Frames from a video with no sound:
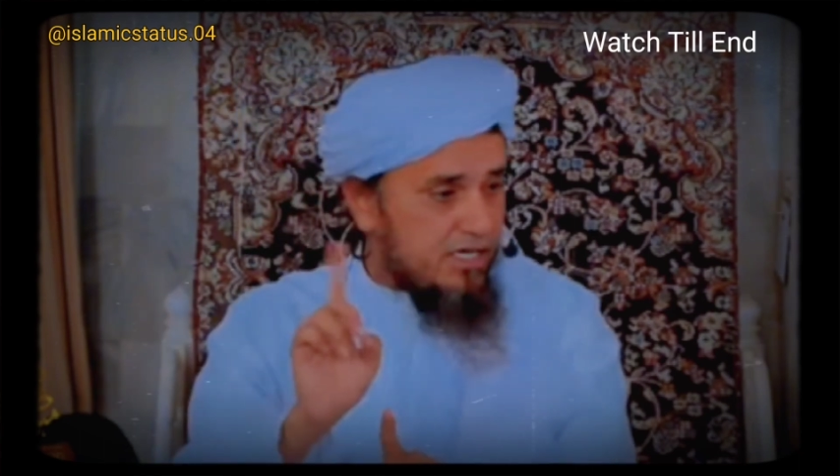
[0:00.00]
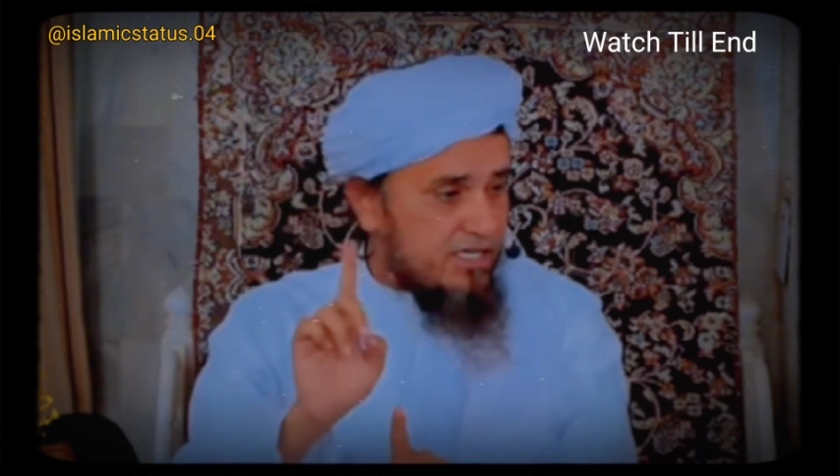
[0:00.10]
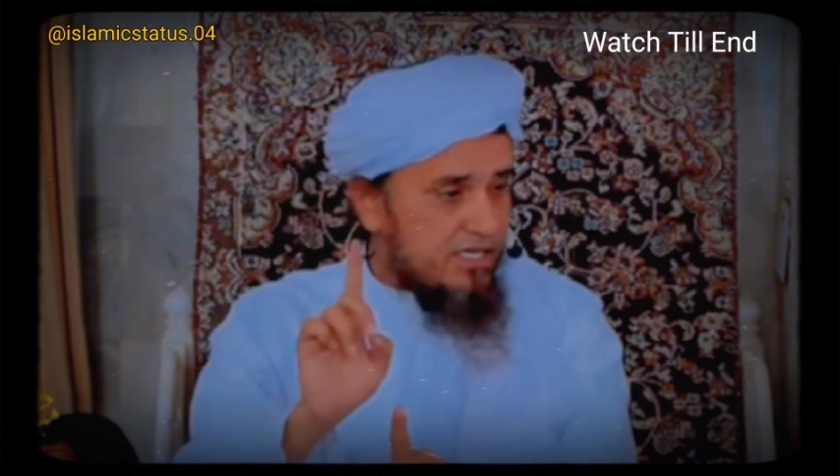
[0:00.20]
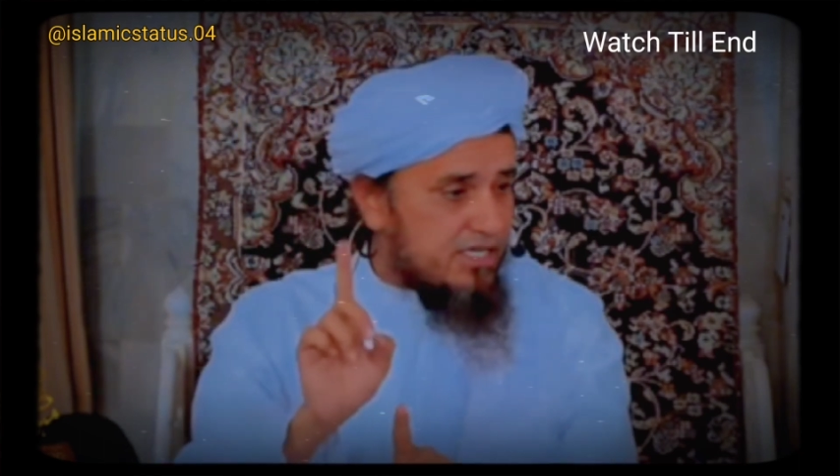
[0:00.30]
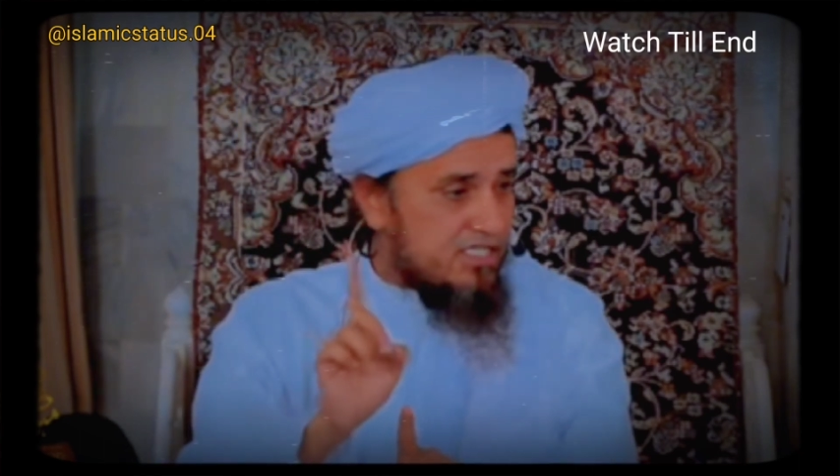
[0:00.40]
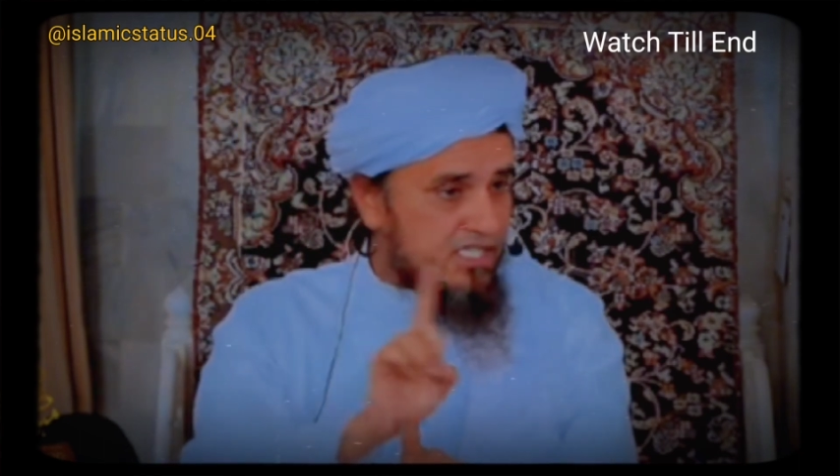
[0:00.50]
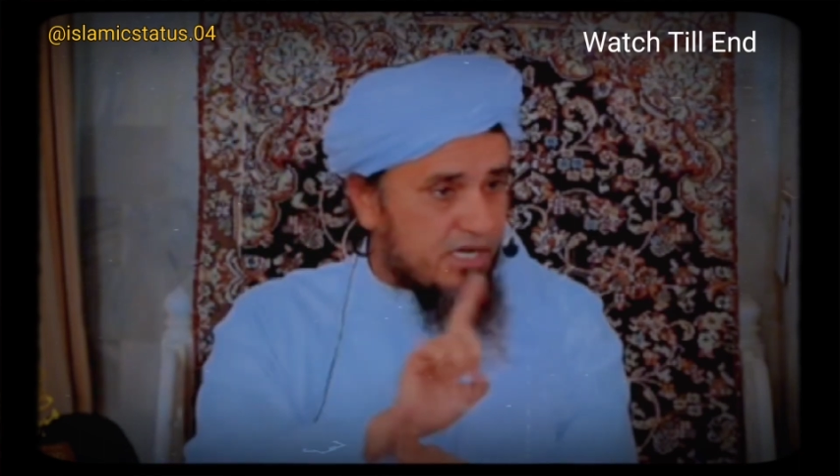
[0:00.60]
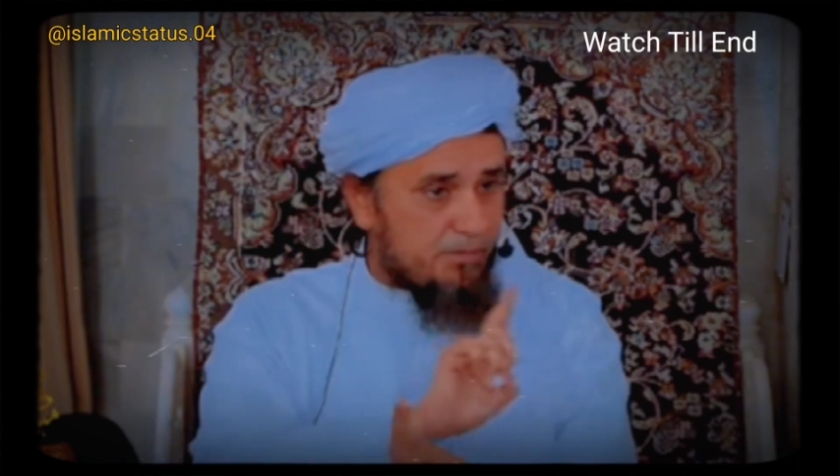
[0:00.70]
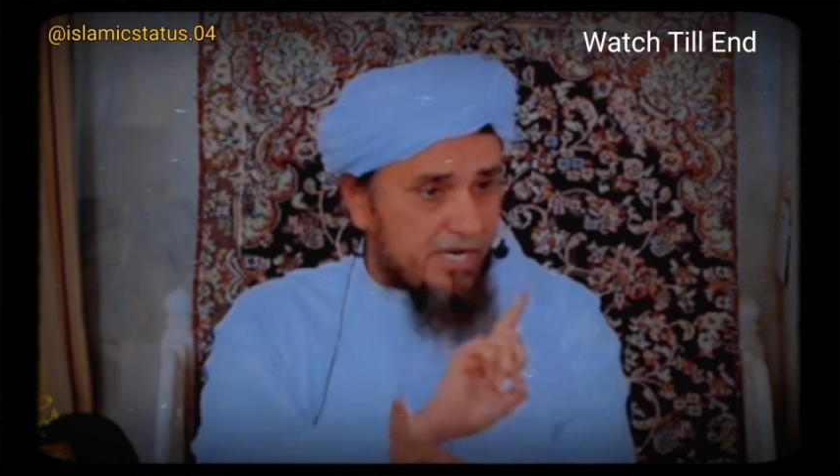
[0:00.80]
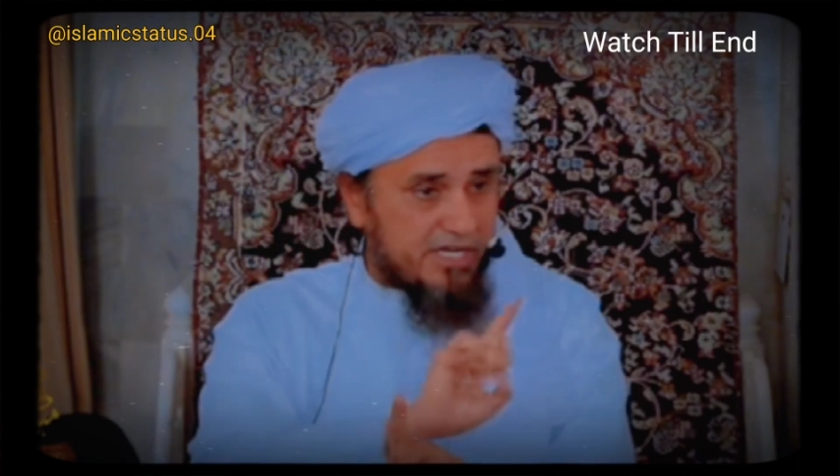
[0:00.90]
नहीं है किसी
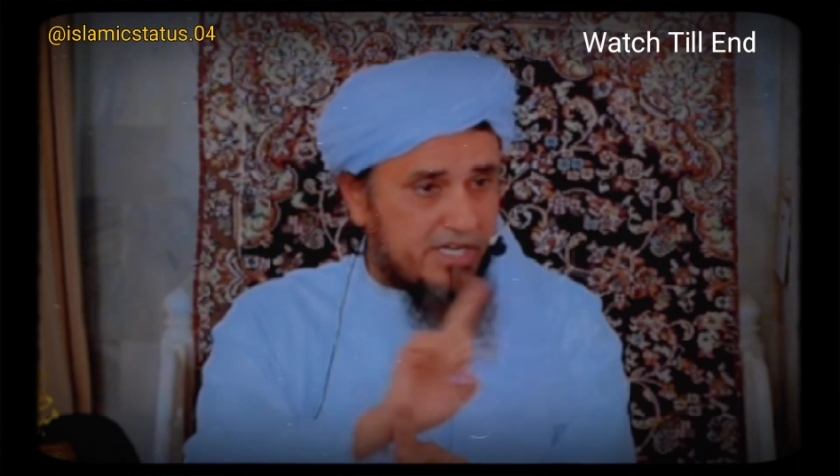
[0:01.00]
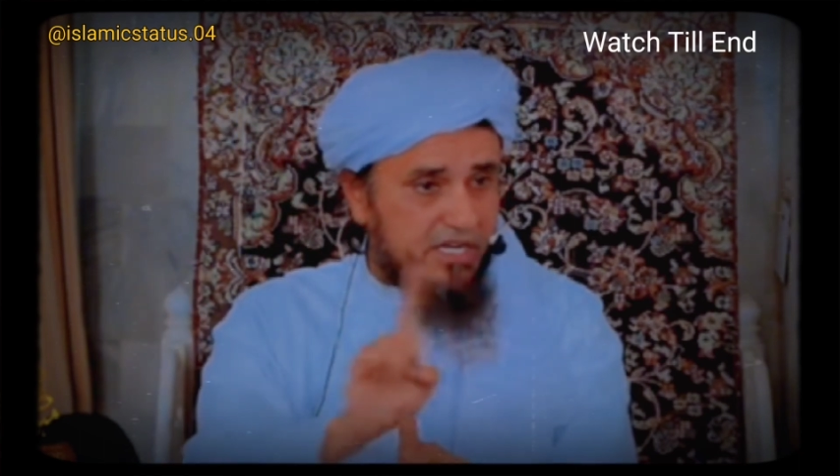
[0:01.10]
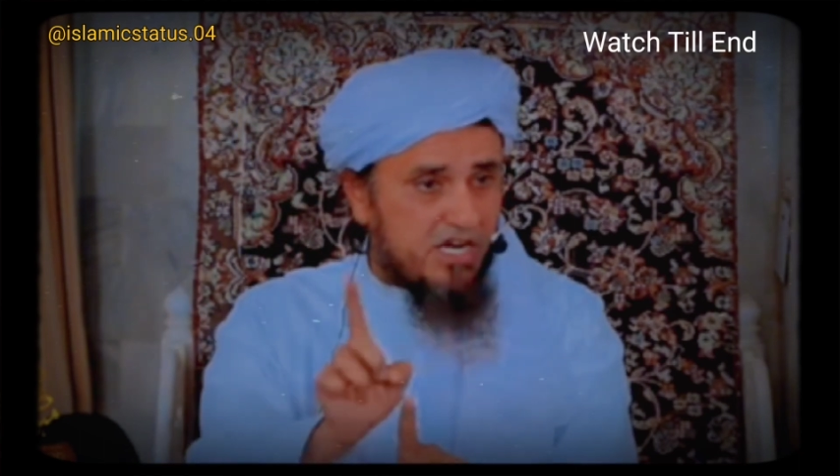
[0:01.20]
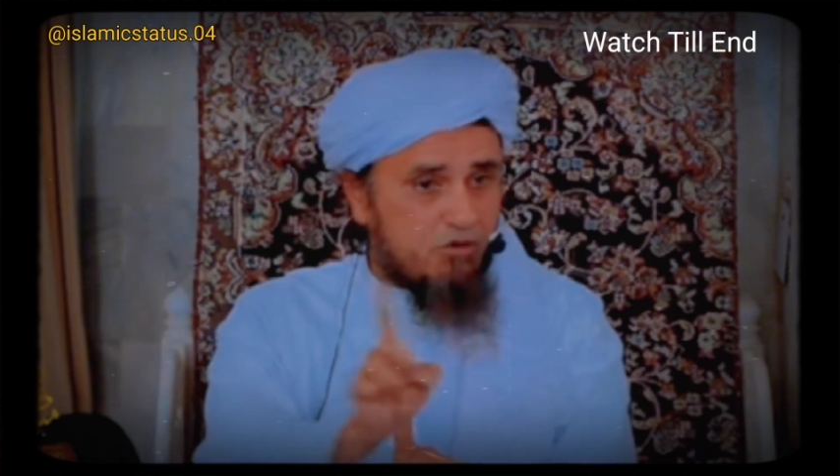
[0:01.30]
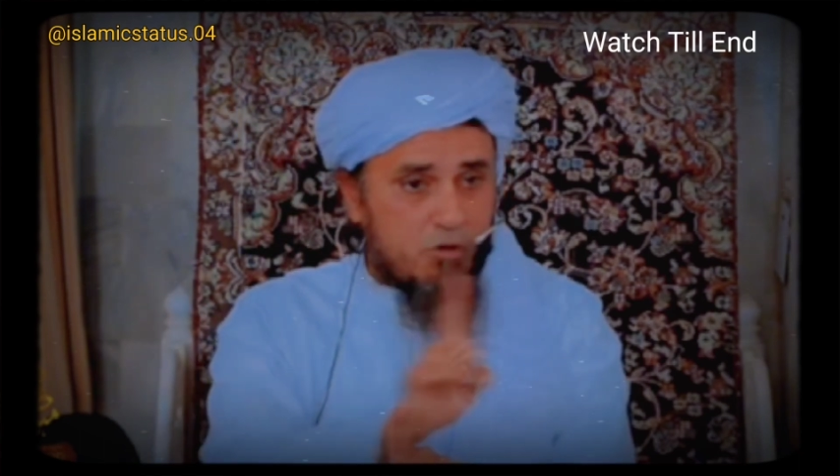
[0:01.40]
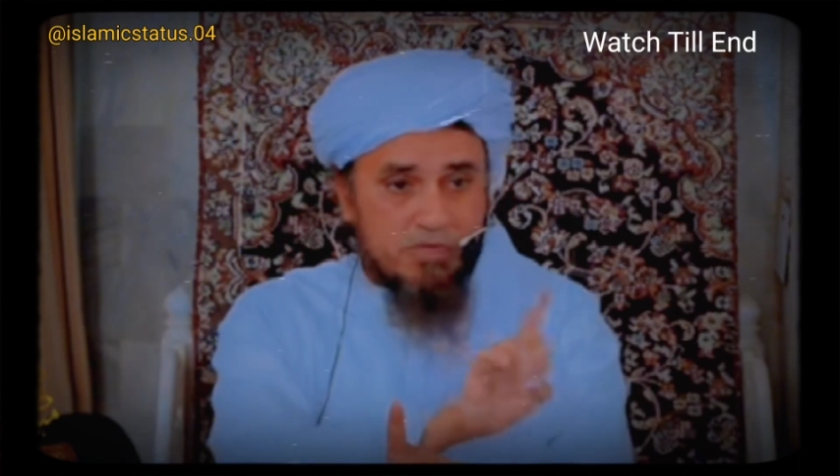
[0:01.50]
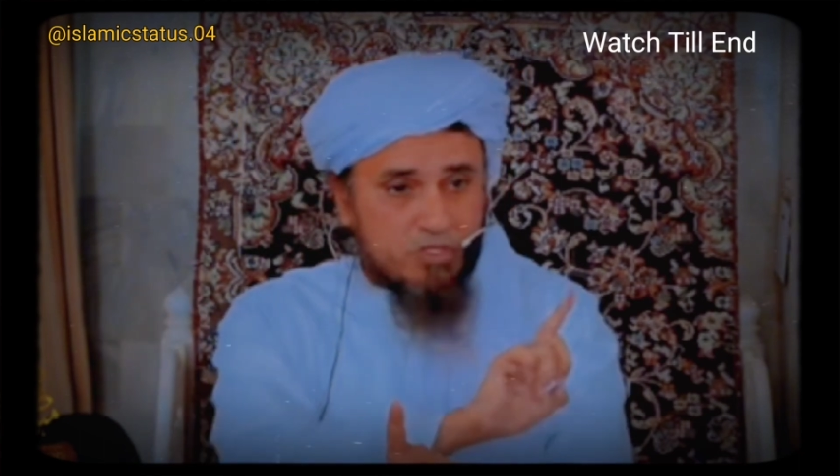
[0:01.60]
का पेट निकला हुआ